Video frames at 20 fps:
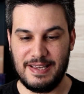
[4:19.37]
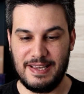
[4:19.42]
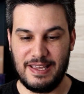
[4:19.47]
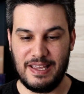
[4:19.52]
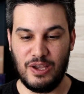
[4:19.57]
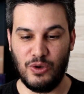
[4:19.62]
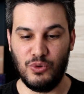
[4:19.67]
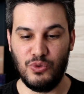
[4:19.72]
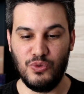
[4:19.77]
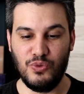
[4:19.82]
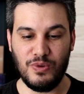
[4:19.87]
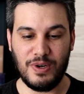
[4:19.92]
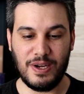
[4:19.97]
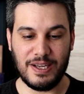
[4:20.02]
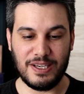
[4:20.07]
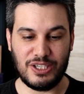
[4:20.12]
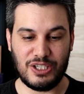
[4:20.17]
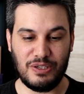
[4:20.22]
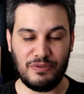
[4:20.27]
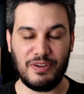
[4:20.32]
Eu nunca
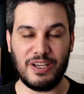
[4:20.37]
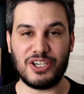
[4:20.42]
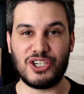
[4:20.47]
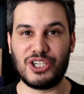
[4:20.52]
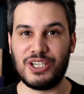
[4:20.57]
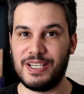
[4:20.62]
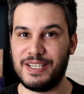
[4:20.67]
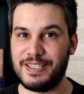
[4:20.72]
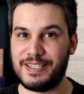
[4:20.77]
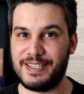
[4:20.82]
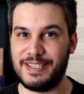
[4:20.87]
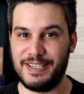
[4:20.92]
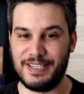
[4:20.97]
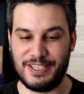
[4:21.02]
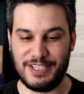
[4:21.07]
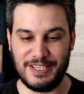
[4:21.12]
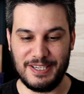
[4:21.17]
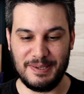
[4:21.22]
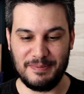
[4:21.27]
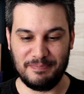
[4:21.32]
tive a chance
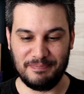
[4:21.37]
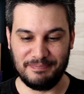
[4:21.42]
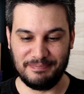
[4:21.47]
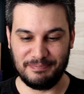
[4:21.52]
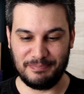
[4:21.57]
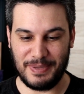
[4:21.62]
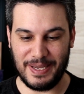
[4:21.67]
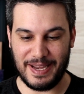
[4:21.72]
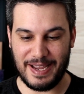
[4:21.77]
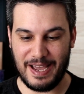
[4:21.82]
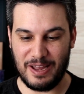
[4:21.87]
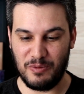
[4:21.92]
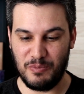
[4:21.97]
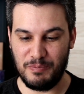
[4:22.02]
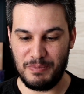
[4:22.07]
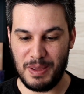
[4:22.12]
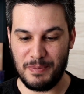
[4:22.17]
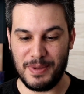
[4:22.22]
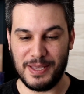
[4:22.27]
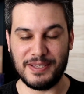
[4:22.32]
de pegar um
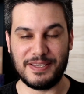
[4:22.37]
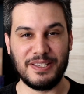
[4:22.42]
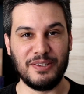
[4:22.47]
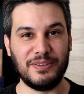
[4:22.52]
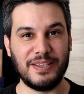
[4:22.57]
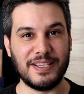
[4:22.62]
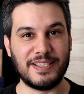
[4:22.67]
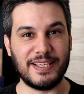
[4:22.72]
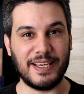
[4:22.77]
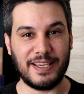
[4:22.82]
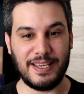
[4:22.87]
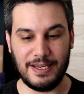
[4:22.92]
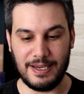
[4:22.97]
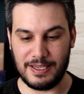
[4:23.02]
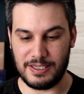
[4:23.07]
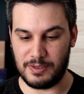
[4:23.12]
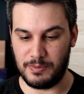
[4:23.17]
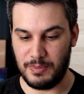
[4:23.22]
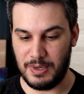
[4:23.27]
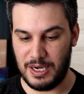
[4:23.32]
bebezinho desse aqui
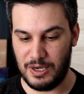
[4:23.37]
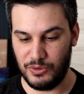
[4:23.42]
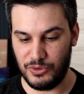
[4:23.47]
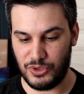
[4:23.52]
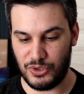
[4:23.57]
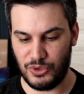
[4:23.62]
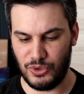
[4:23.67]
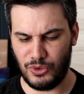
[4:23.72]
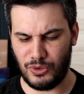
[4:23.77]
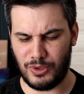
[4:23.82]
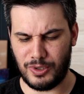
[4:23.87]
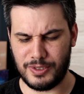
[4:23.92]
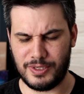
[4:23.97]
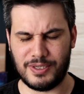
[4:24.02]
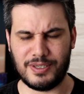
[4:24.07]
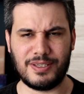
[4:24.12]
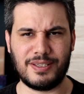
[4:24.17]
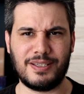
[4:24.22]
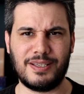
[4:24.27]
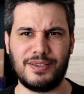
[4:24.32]
nas mãos.
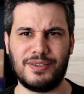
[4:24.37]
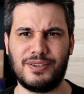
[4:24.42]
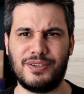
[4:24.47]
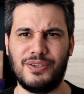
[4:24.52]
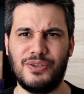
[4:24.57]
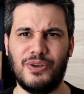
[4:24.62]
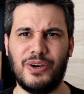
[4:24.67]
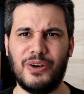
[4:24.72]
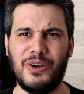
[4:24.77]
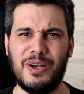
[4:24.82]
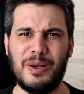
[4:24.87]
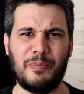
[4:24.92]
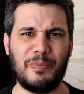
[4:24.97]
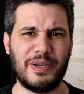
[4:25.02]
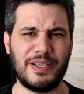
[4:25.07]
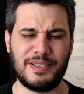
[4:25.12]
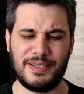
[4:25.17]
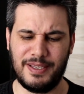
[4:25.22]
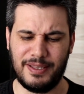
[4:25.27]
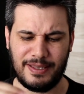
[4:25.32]
Nossa senhora, olha a
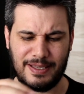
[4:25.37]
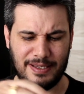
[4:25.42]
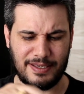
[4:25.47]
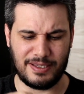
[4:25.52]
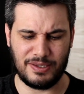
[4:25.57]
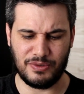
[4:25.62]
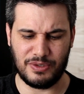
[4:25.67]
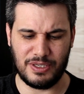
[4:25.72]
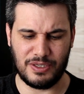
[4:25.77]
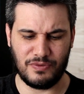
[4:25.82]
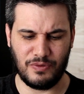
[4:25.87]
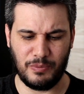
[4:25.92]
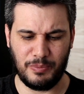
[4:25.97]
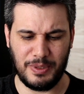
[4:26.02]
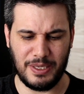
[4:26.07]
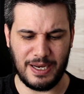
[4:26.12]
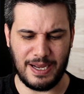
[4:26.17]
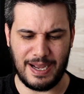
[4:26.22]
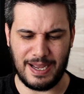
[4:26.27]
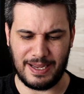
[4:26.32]
apresentação, vocês vão
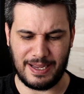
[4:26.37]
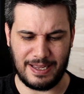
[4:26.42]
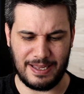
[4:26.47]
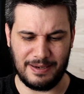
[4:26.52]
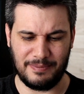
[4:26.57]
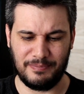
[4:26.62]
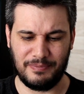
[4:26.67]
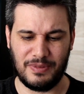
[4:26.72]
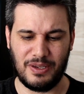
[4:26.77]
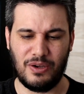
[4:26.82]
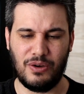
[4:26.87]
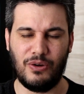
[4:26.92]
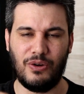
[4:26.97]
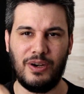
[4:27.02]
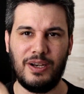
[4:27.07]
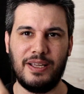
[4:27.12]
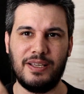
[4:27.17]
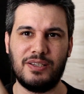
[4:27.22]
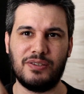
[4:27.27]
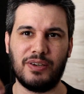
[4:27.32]
pirar, cara.
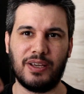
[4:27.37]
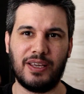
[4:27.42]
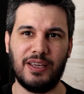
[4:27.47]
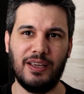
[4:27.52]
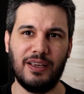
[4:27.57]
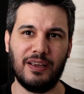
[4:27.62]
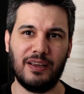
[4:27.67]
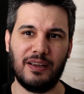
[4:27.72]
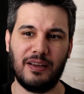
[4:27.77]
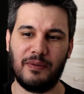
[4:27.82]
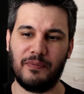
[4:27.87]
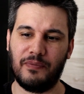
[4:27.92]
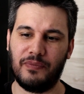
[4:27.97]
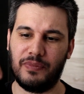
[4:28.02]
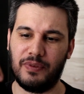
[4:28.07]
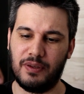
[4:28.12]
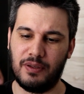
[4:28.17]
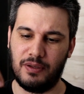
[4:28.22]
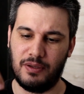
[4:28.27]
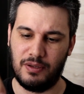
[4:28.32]
Olha isso aqui.
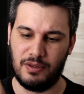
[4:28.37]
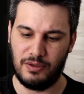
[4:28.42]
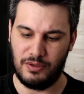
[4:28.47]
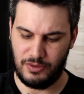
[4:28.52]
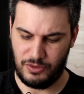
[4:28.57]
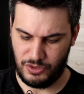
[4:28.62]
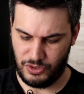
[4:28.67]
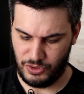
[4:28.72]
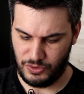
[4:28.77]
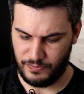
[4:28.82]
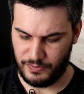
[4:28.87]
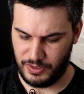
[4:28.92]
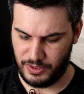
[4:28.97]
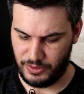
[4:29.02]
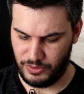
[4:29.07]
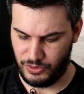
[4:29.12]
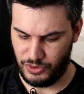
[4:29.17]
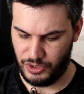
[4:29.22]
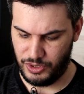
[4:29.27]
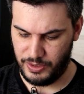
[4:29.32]
Deixa eu ver se
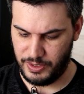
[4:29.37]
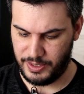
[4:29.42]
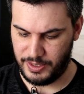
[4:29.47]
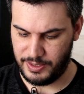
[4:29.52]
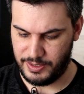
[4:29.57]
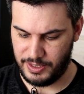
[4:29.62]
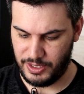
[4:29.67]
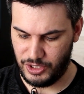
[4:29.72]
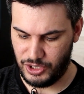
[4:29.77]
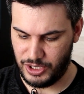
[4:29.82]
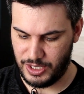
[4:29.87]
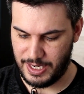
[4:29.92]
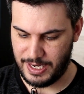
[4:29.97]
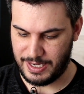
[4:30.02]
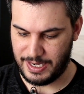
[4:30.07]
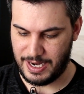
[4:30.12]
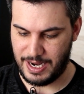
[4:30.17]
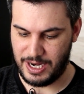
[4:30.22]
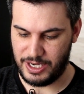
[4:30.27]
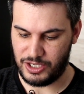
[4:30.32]
eu tiro aqui sem tirar a
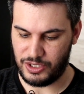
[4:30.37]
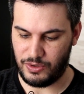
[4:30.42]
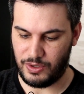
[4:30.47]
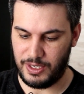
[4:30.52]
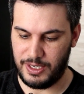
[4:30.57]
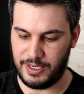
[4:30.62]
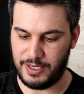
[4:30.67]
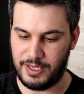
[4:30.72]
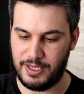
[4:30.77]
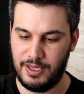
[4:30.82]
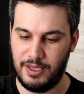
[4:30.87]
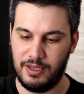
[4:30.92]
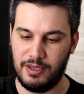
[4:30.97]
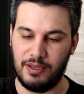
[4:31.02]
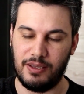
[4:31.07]
caixa. Olha aqui.